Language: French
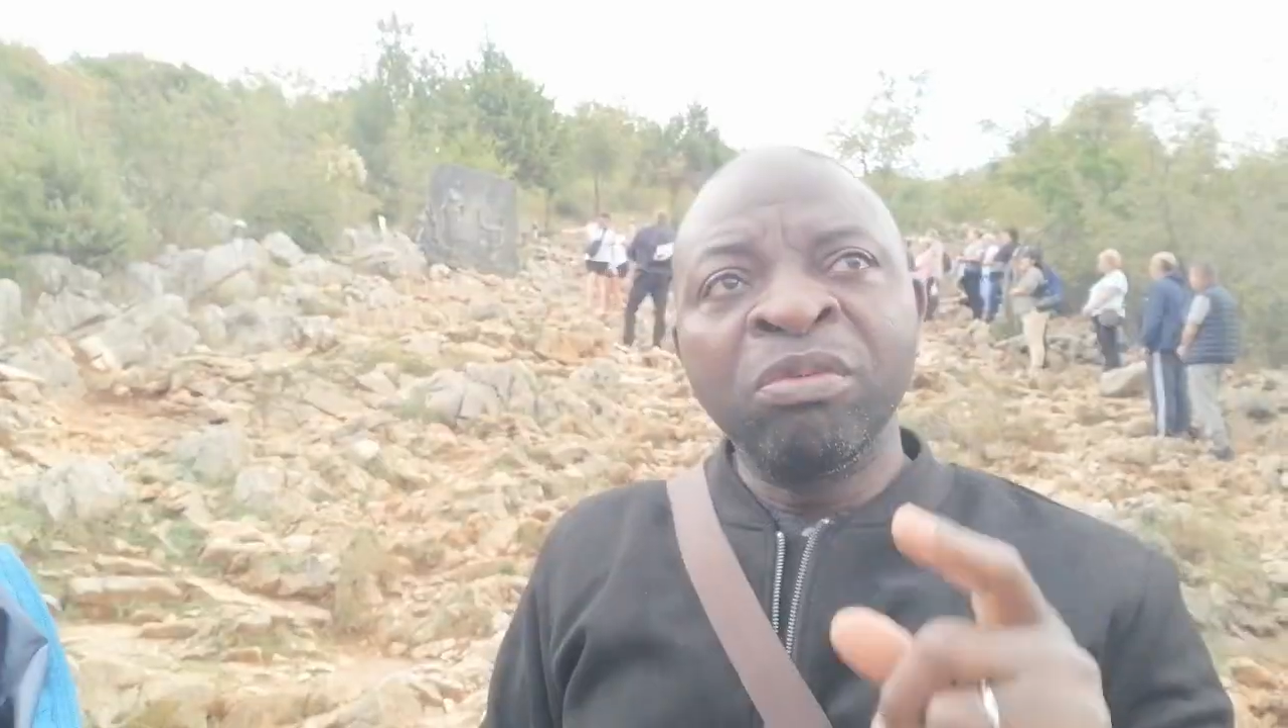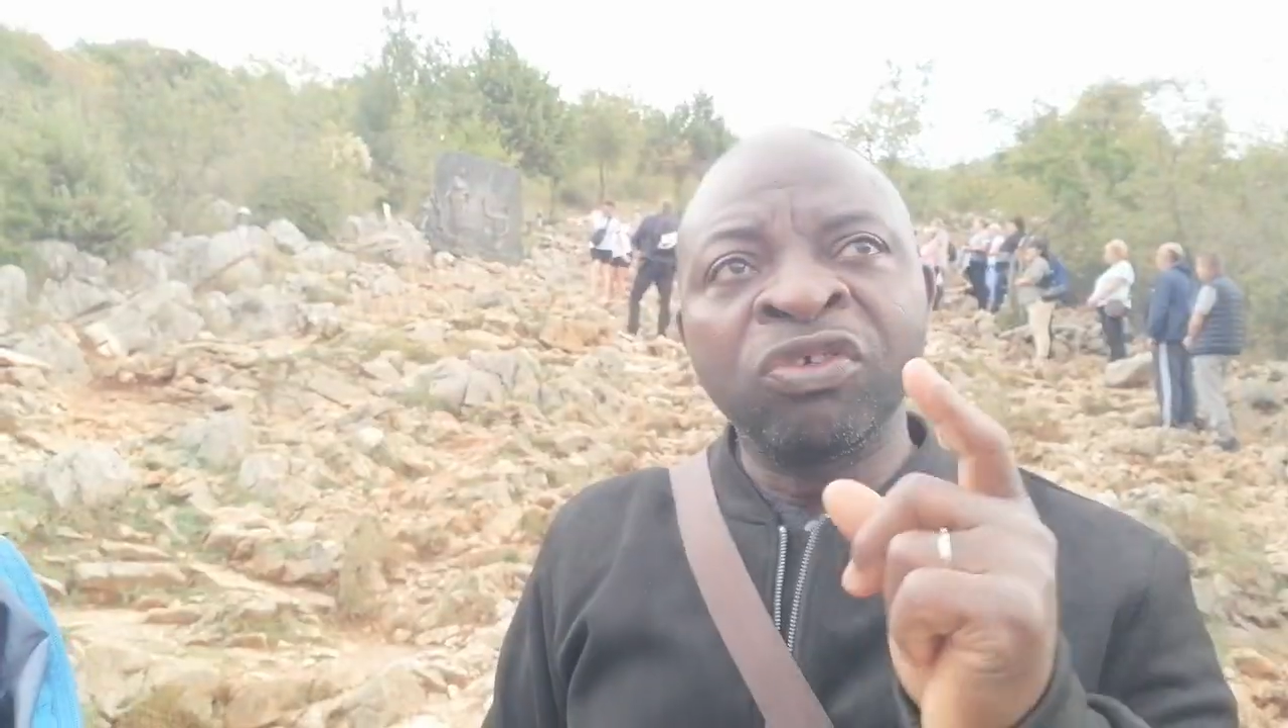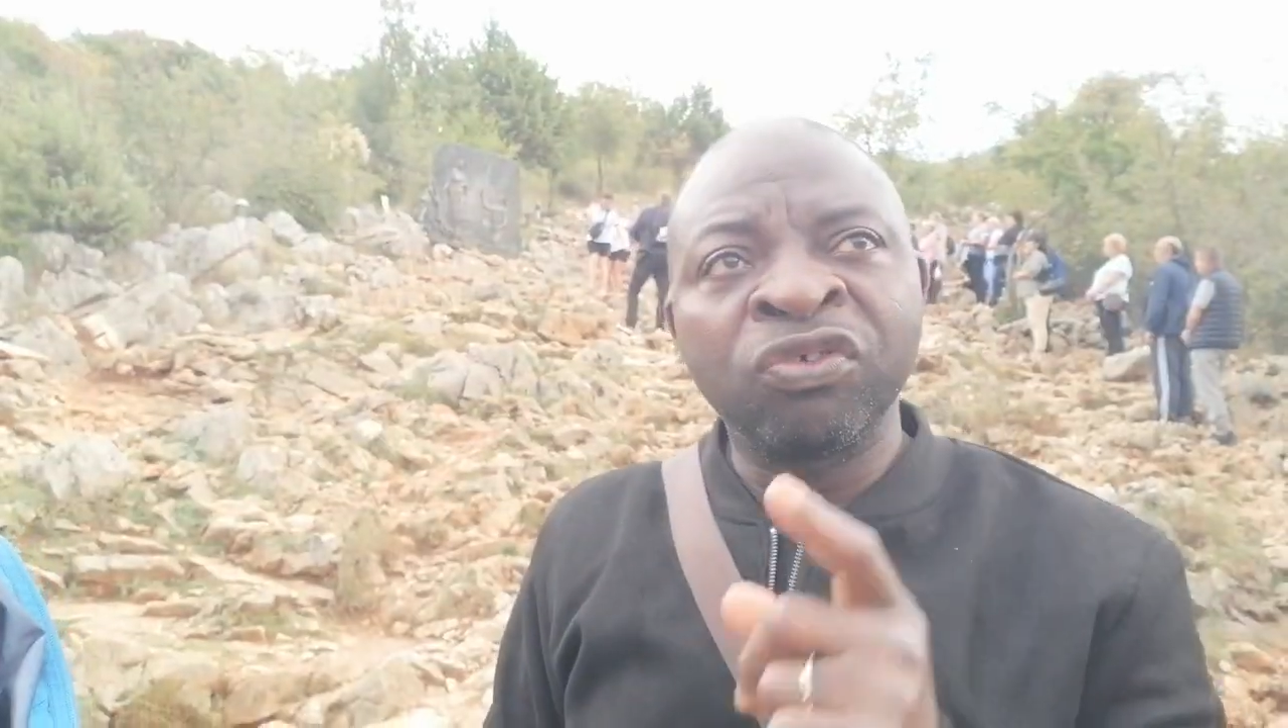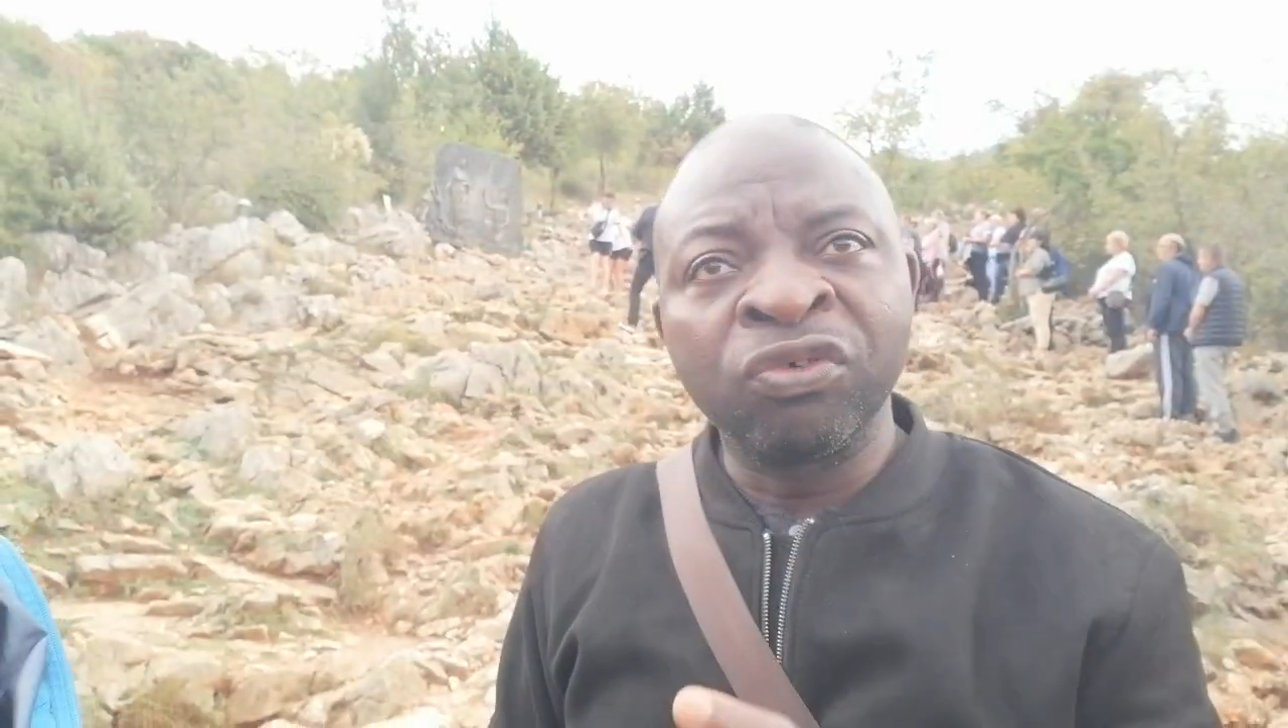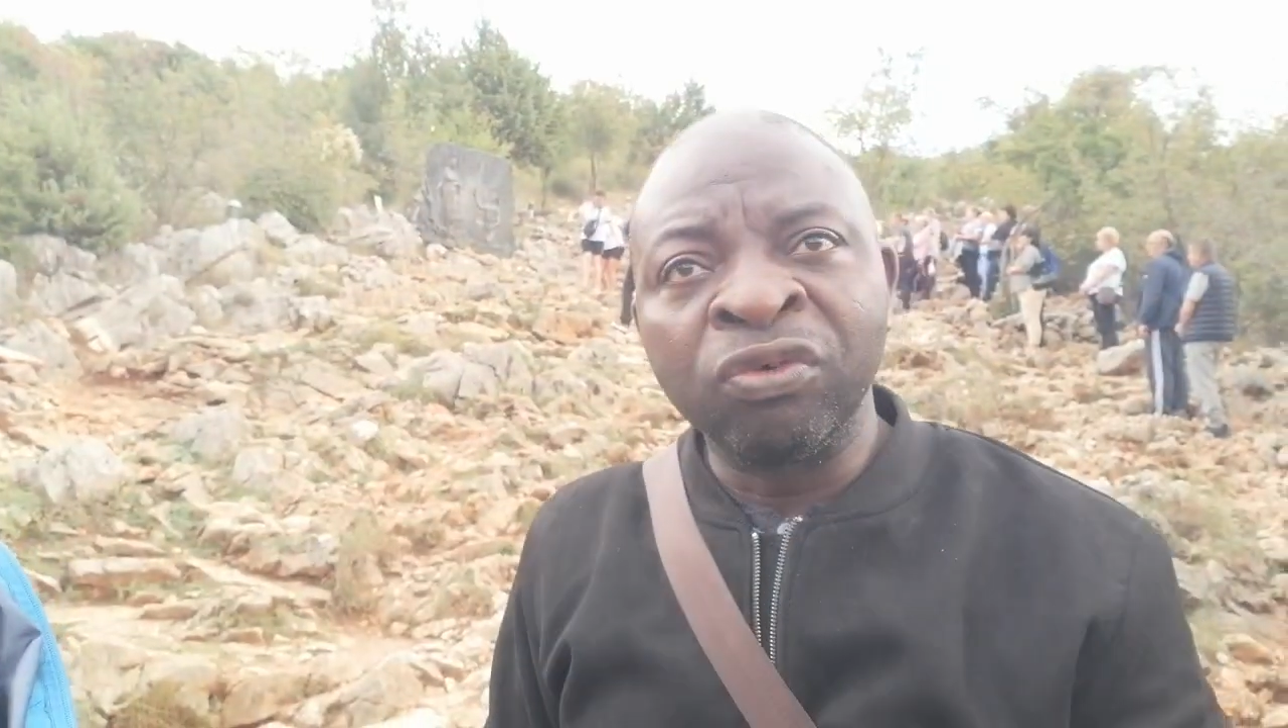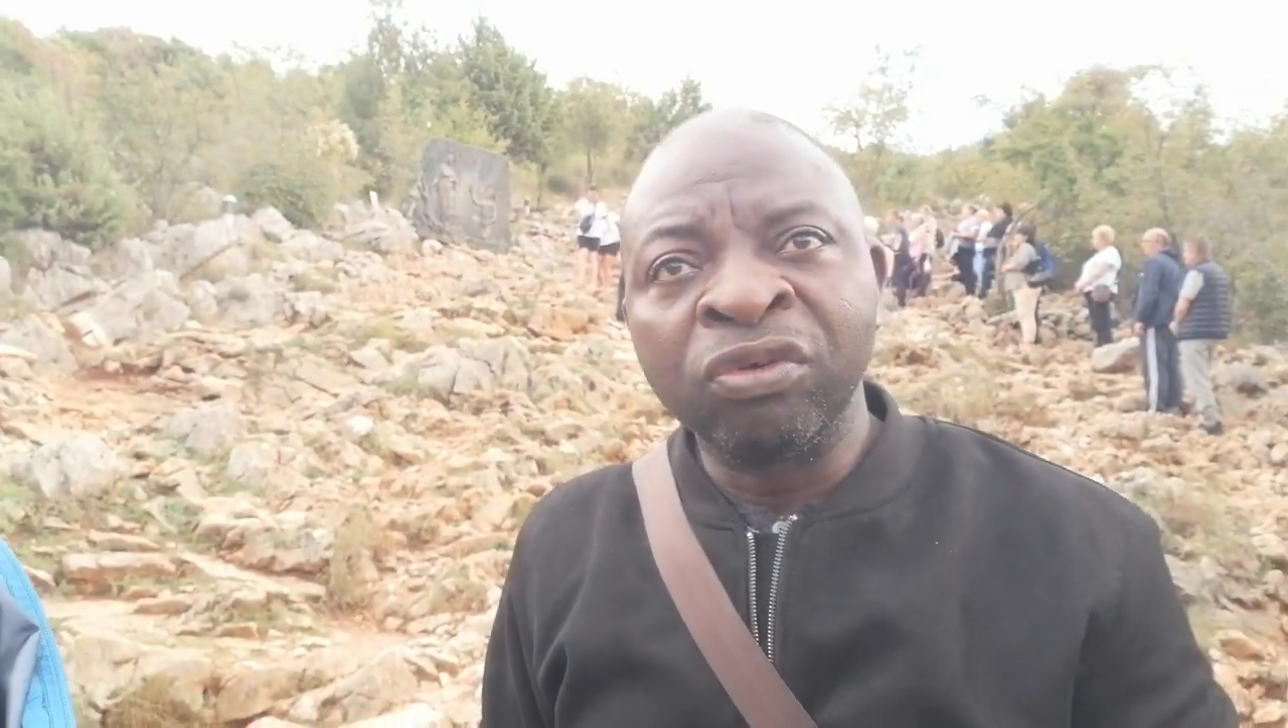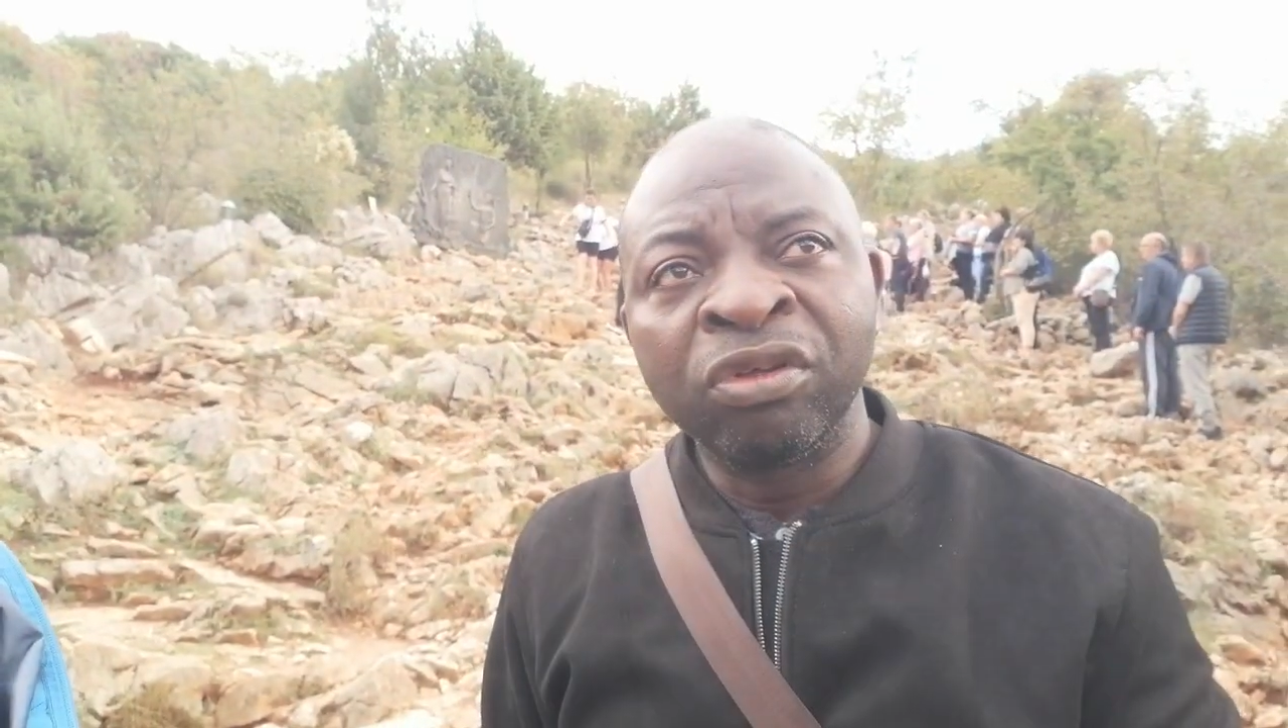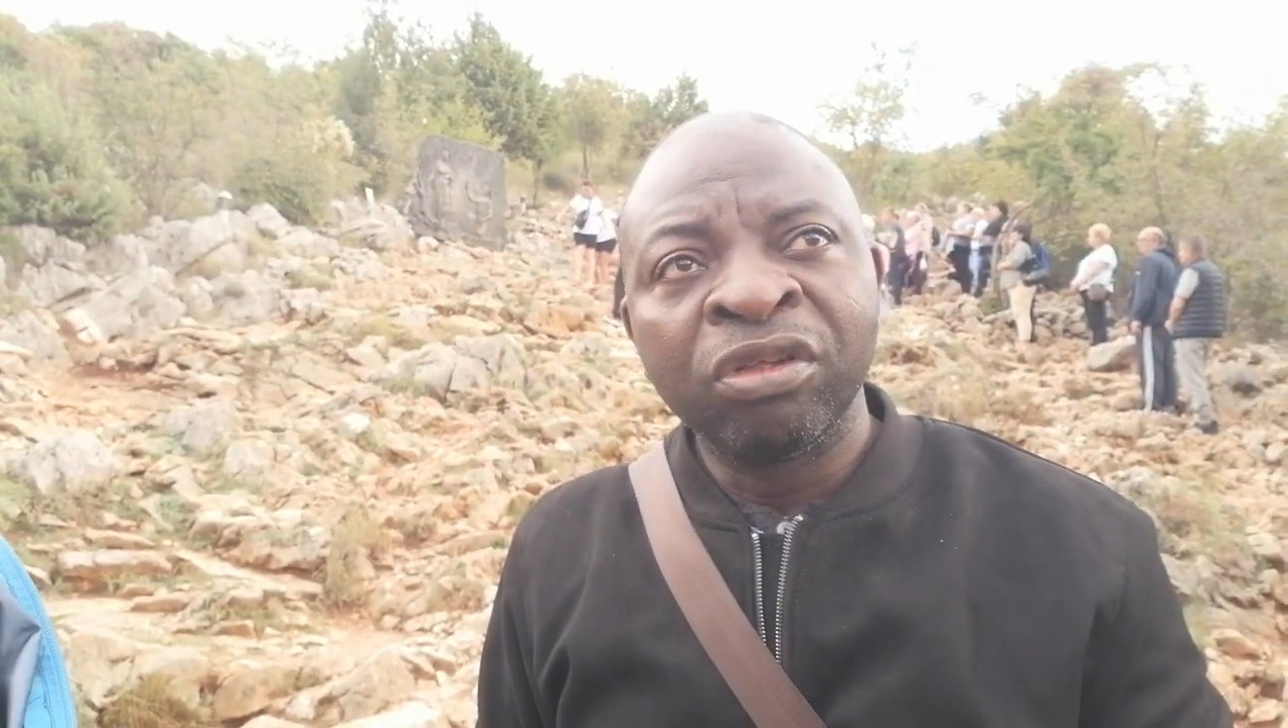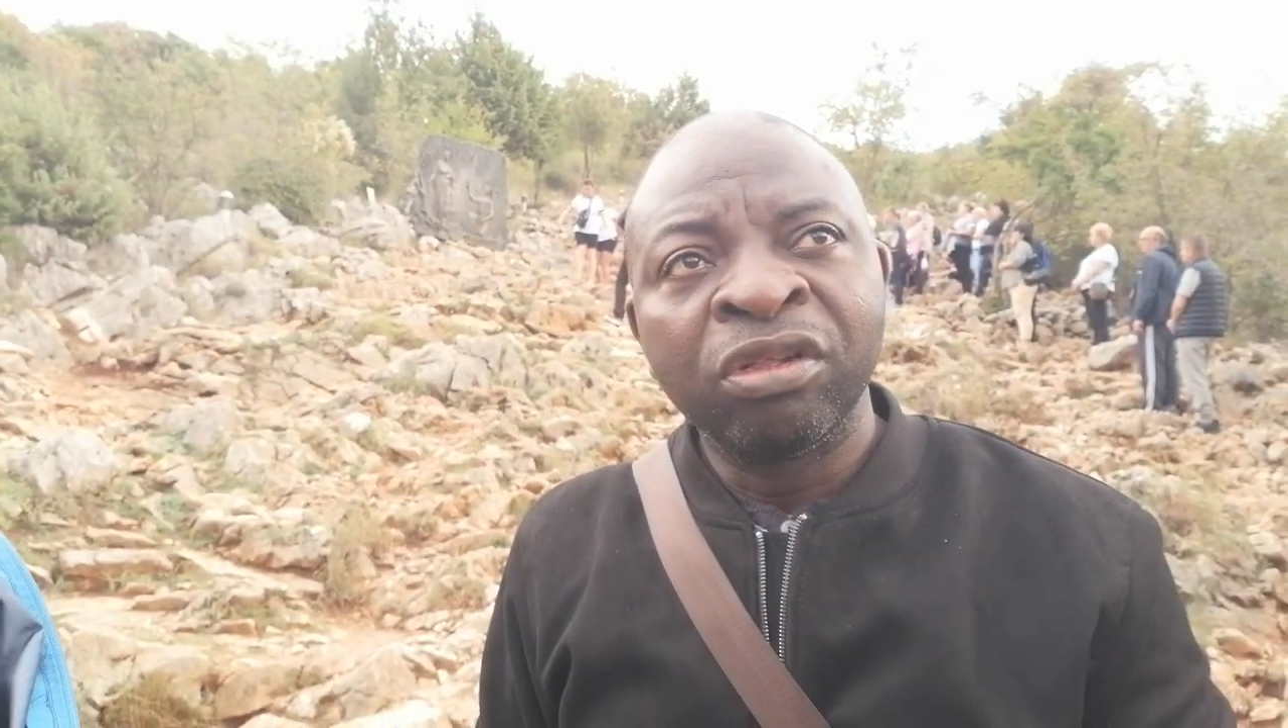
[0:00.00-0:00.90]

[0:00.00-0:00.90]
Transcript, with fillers: même jour,